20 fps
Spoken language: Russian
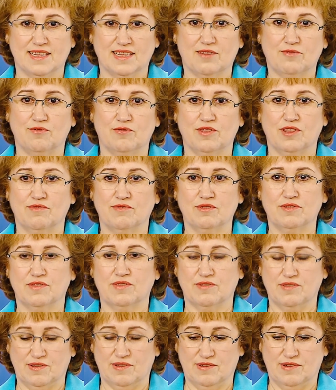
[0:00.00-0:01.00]
законы, вот
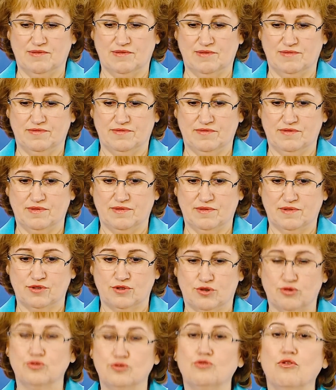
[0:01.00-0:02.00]
э,
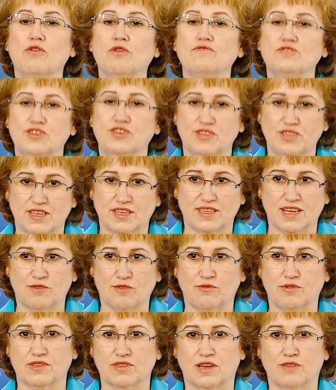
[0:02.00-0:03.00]
чудовищный
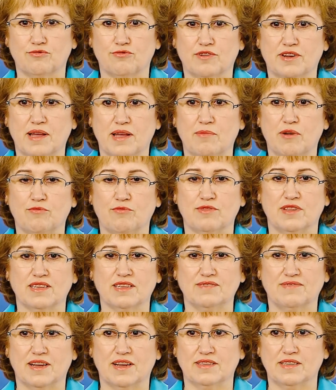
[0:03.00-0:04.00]
закон, который я могу
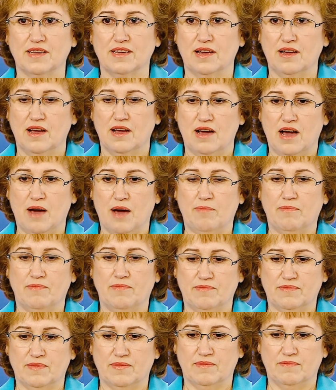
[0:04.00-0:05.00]
назвать а,
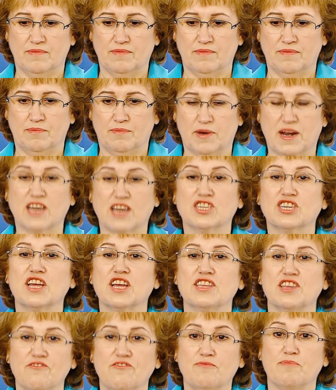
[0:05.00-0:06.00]

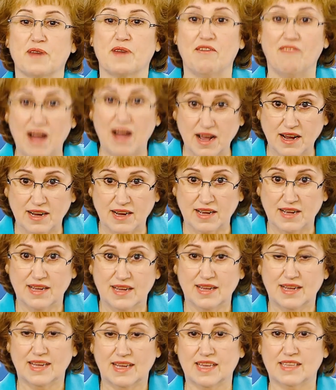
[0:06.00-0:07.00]
поражение в правах,
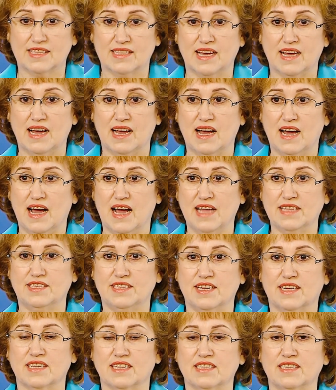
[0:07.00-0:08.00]
это
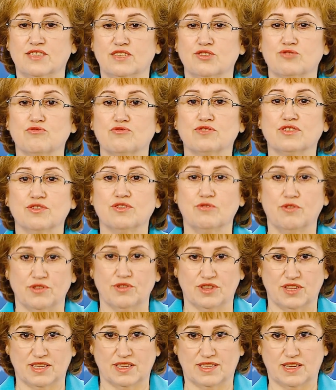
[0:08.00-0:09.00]

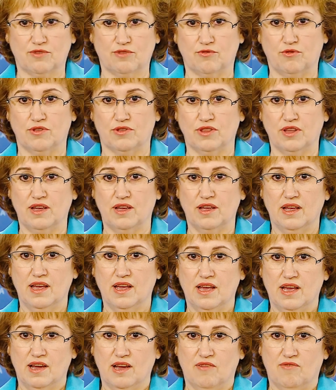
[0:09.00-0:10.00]
антиконституционный закон.
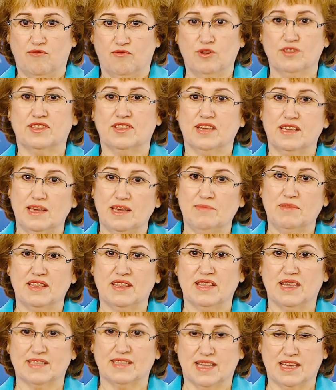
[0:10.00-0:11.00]
Вот
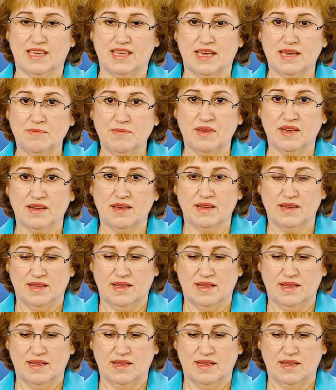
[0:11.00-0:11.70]
именно такими